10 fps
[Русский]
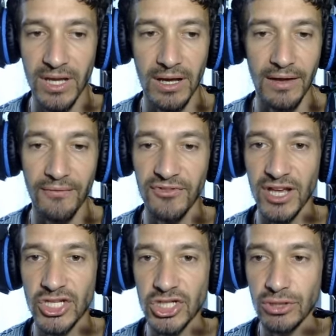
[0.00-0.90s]
на в
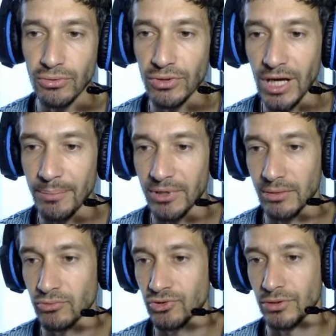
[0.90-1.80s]
защиту, да,
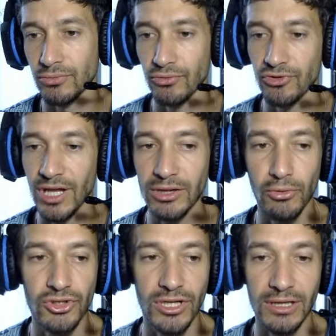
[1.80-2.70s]
потому что, ну, стат
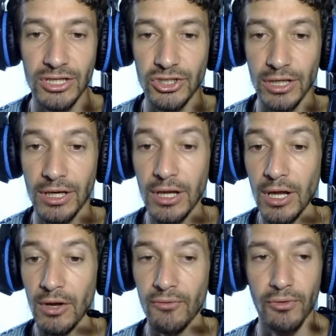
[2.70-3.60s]
очень отличный
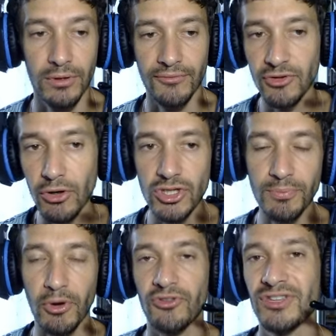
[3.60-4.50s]
Вот, все очень
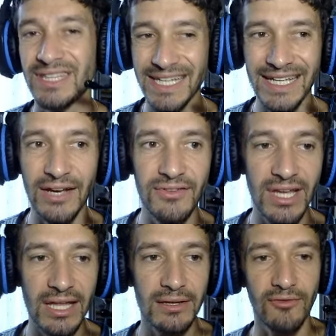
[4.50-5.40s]
просто. Три игры в день,